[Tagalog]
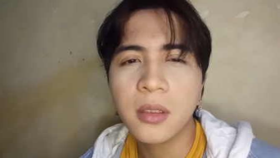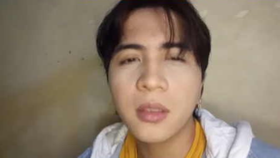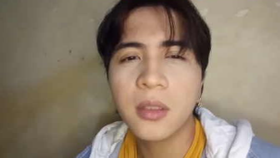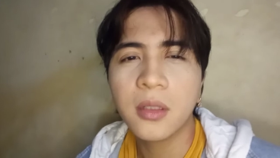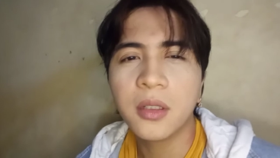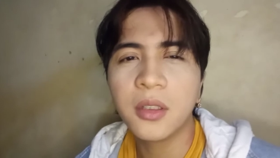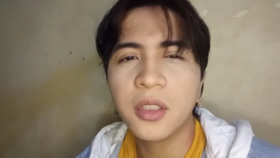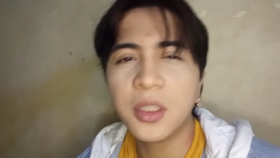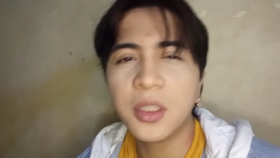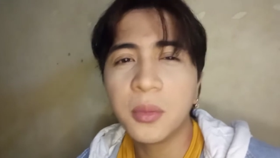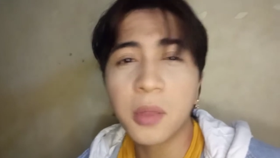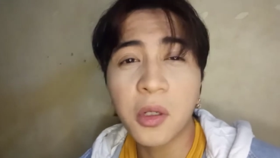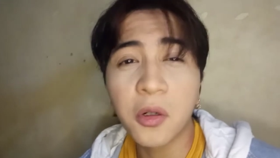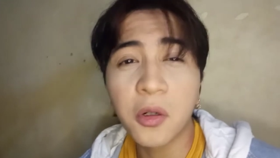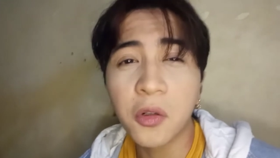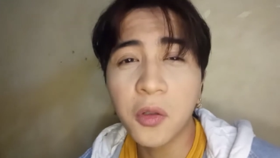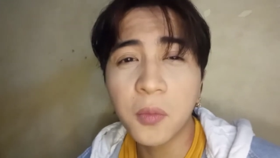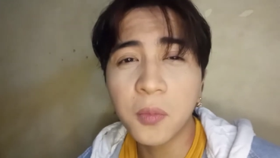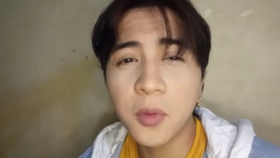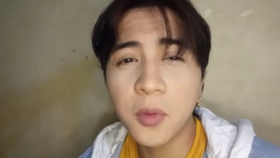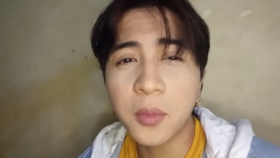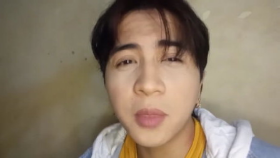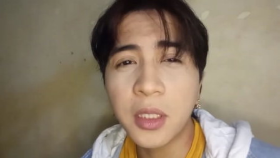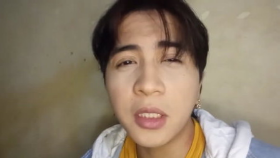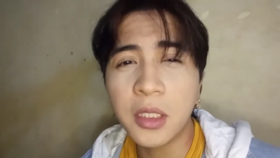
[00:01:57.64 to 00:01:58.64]
hindi marunong
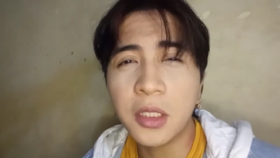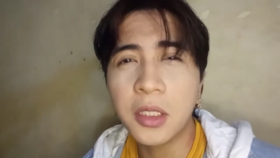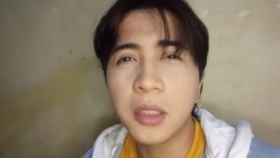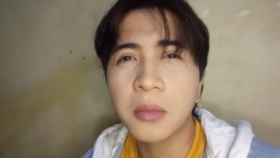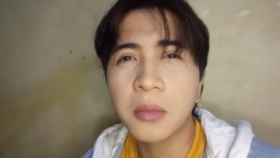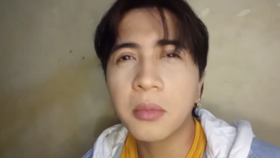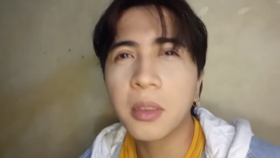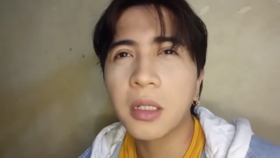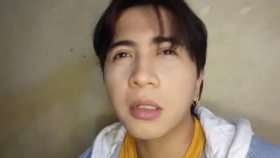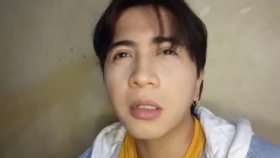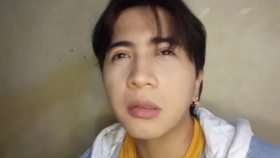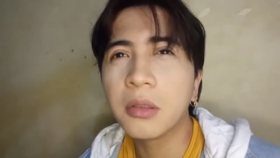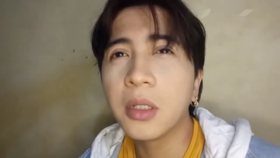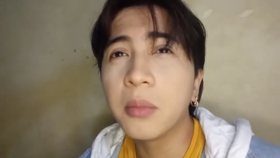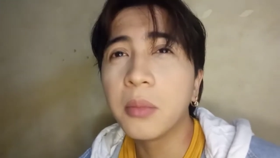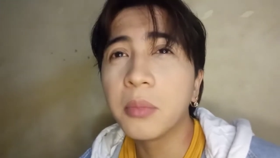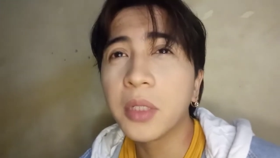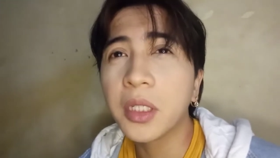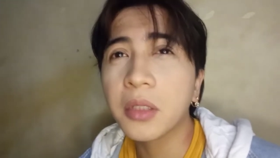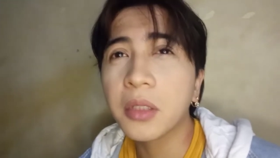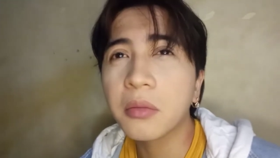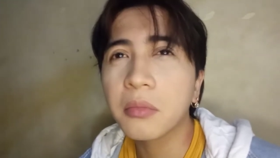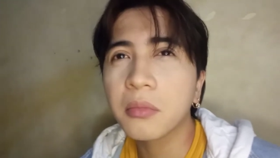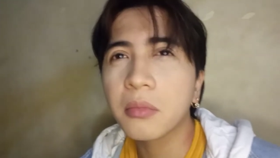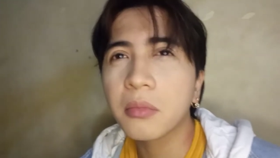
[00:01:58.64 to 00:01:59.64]
pumili ng mga
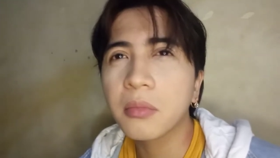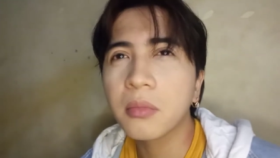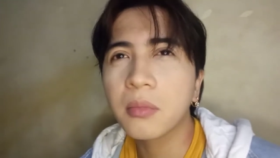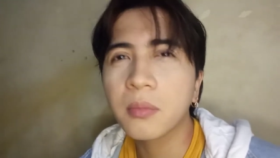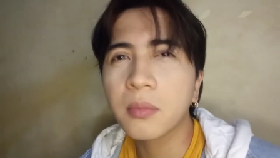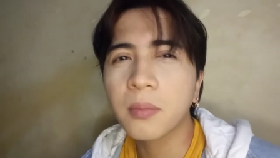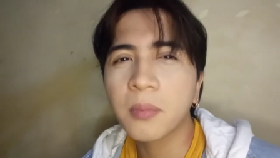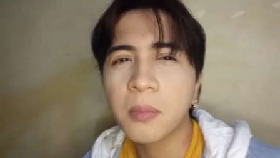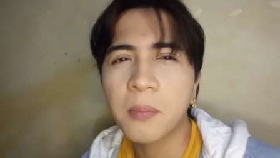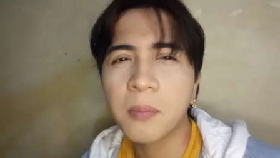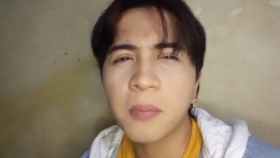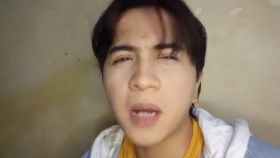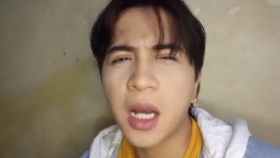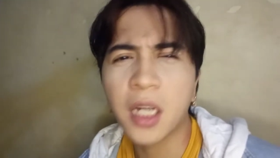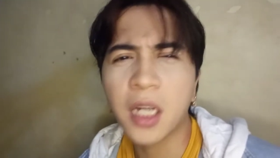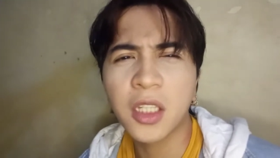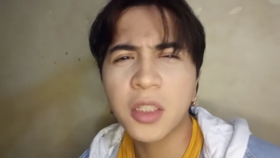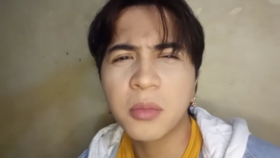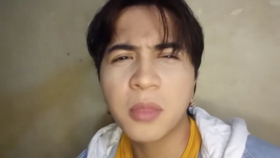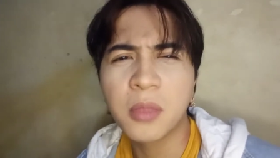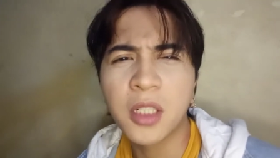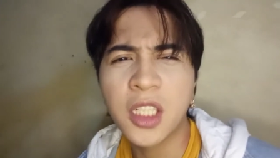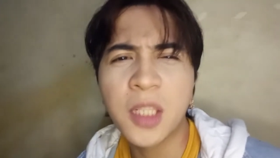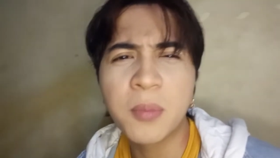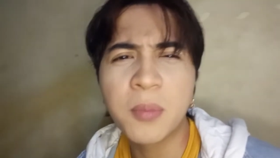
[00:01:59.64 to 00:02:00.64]
damit pangit ng
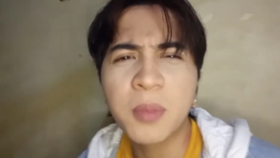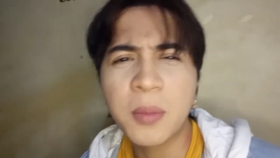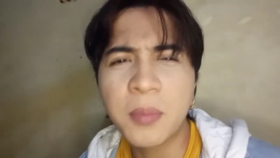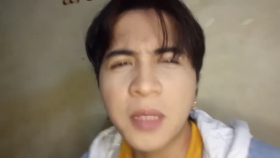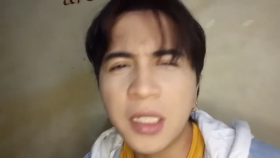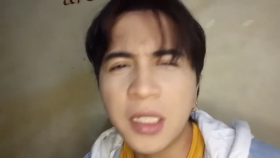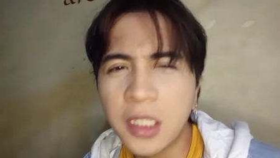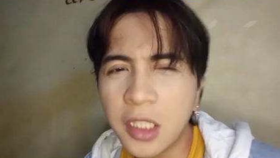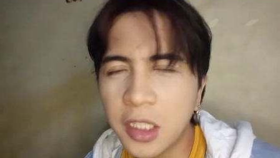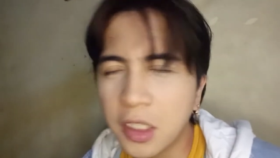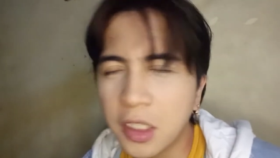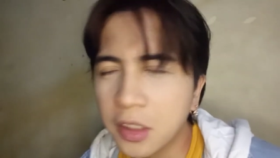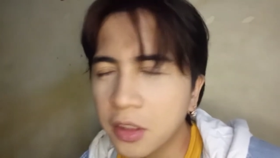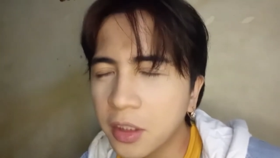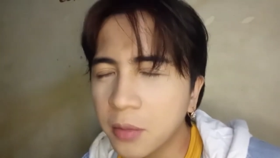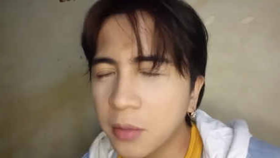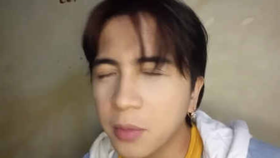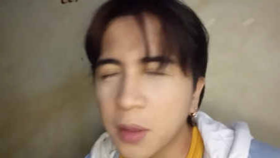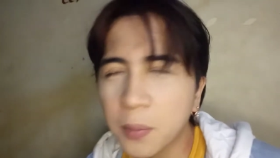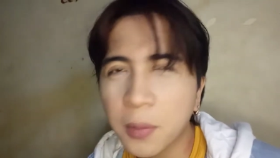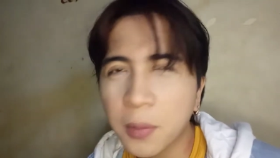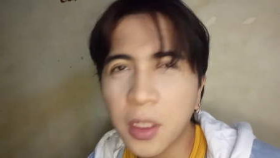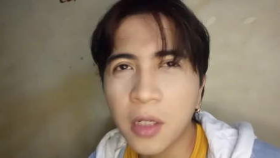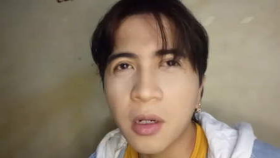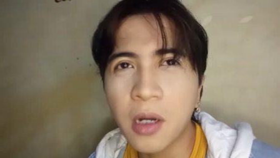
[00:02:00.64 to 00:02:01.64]
mga napipili nila.
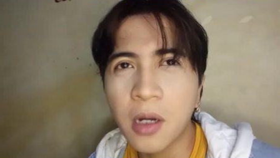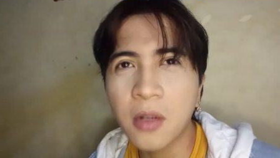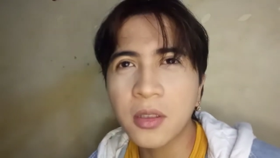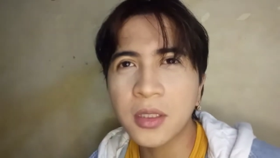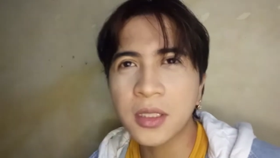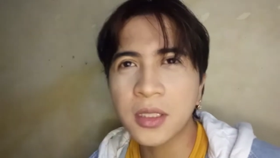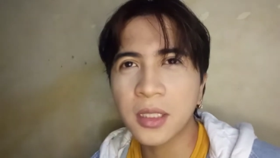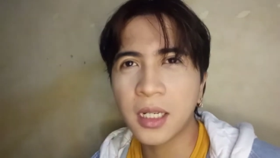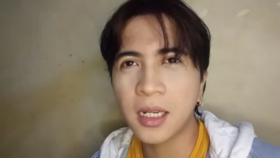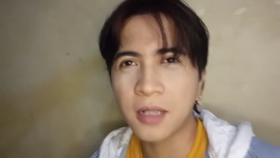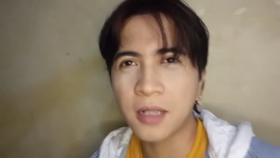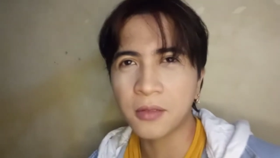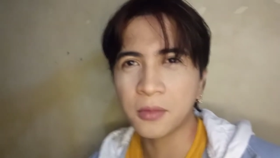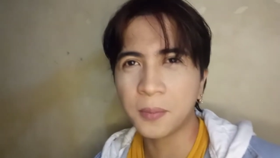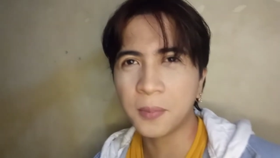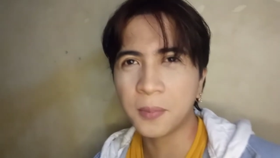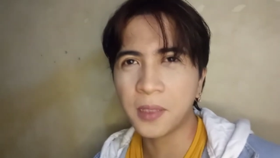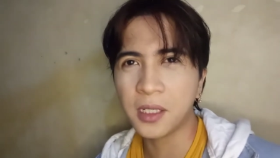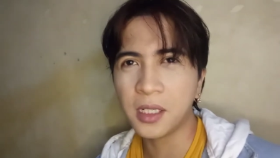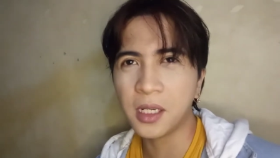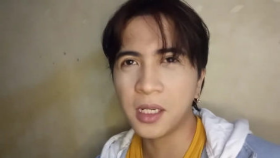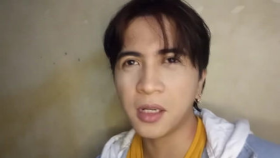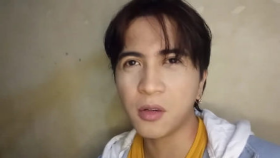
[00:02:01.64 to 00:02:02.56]
Pero ako, ako pa lang,